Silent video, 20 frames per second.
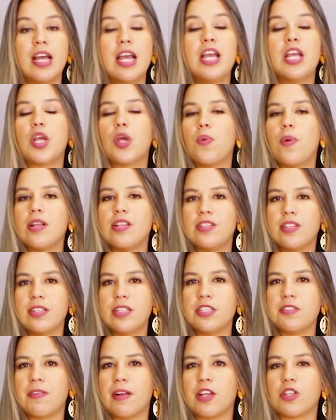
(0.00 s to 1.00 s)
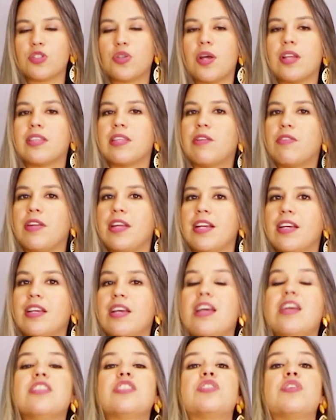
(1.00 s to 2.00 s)
Então, não adianta de falar só a teoria,
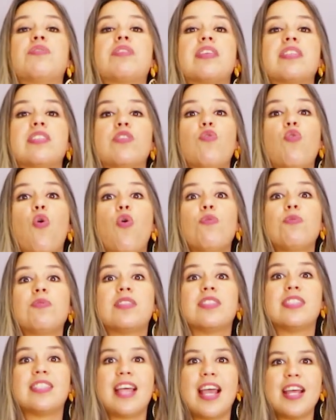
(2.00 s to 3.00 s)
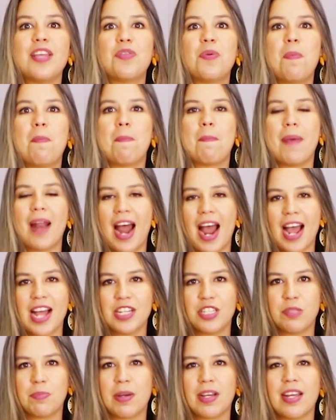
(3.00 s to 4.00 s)
se não trazer o conceito
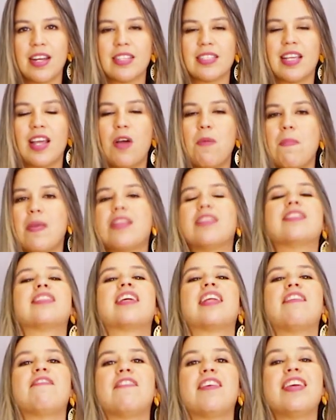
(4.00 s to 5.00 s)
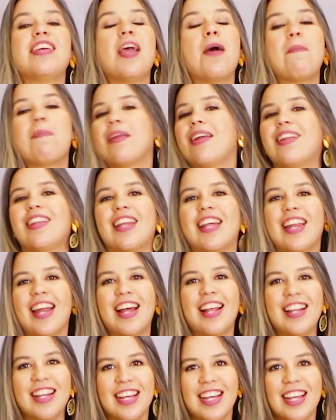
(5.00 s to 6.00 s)
prático para a criança realmente escrever e aprender
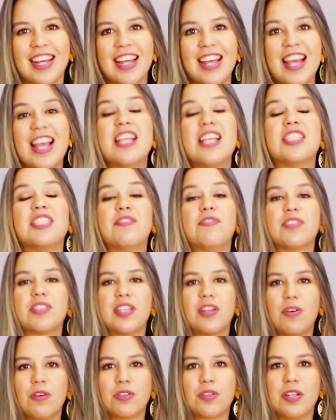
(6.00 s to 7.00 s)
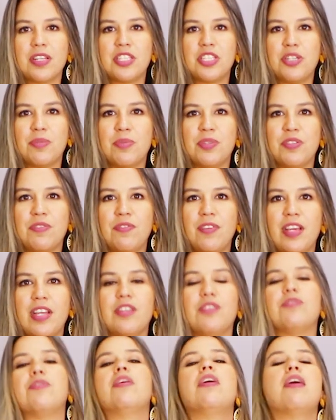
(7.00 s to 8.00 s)
a ler. Se você gostou desse tipo de
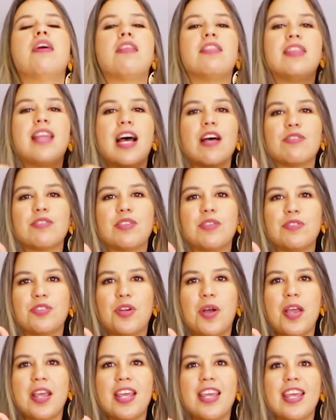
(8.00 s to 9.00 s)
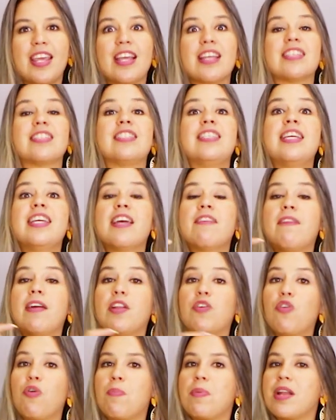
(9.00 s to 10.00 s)
vídeo, dá o seu joinha, siga a
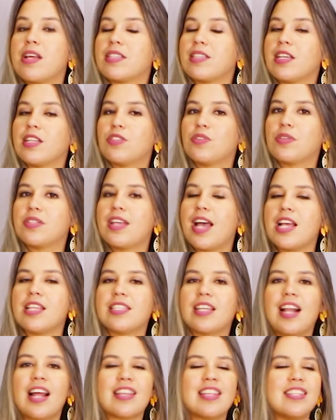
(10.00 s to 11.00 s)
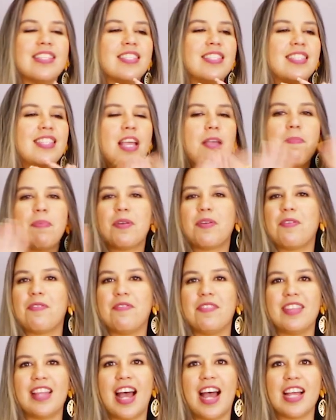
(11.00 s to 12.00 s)
Vale Cup nas redes sociais, que lá tem sempre
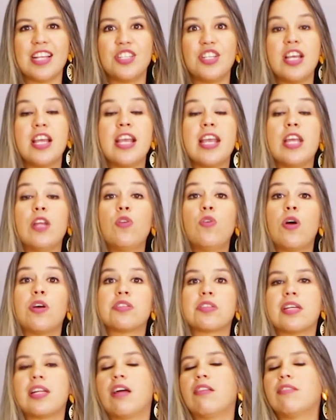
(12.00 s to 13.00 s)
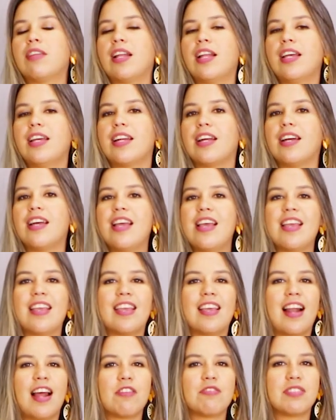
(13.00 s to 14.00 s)
novidade, e o nosso canal Telegram,
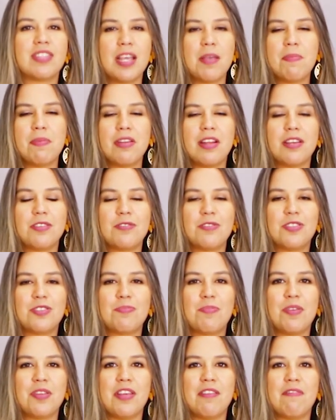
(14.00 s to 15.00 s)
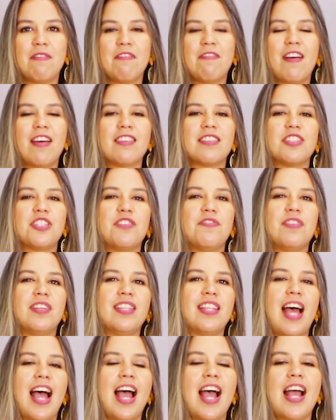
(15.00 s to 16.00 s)
que lá eu sempre deixo disponível várias
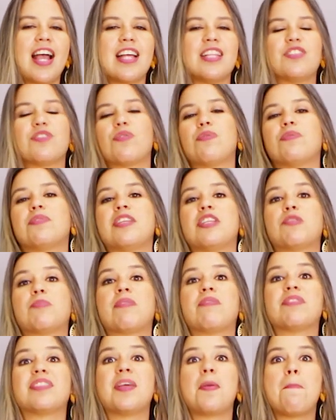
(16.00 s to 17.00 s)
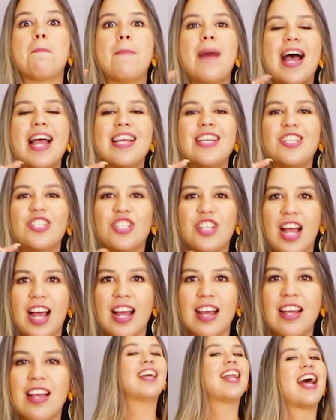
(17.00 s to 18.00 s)
atividades, conceitos para você
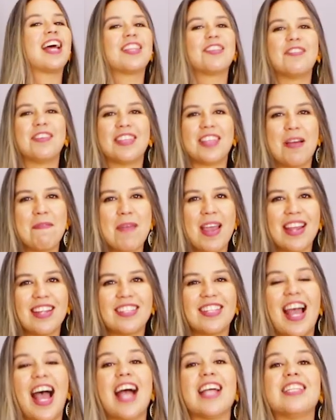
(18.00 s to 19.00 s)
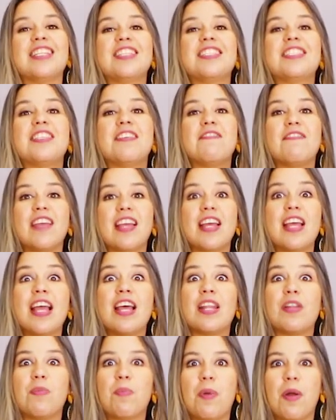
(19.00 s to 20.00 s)
baixar gratuitamente. A gente se vê
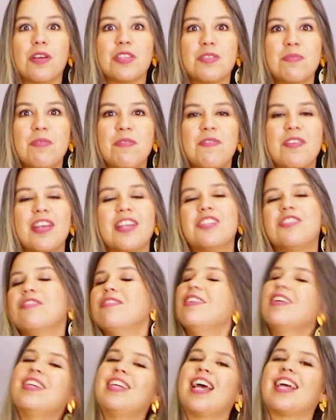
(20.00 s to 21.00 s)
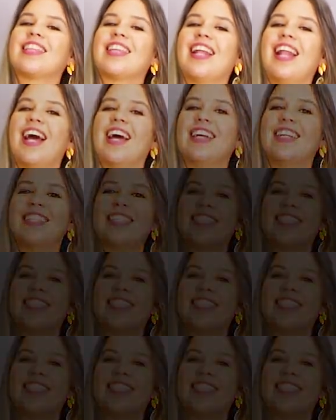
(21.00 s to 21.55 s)
no próximo vídeo e até lá!